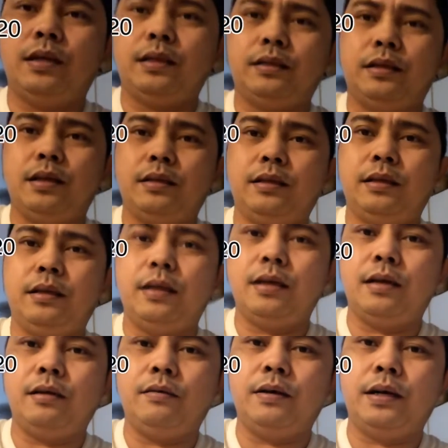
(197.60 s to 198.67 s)
dati natin
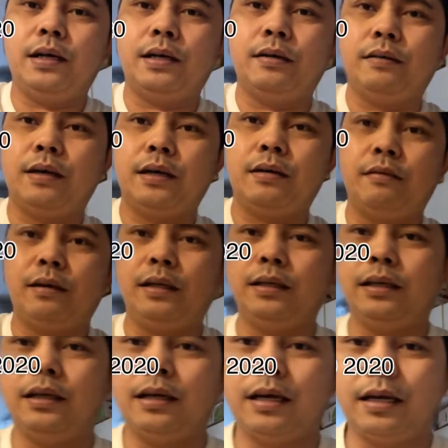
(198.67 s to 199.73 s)
ginagawa araw-araw.
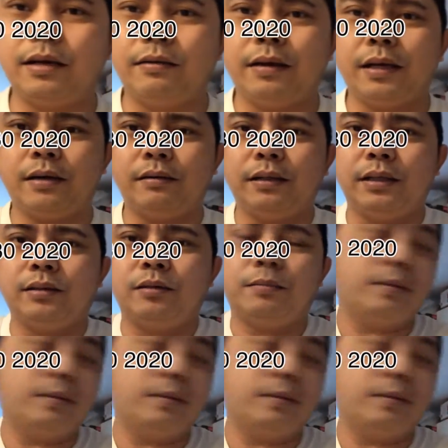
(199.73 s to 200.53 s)
Ganyan lang araw-araw dito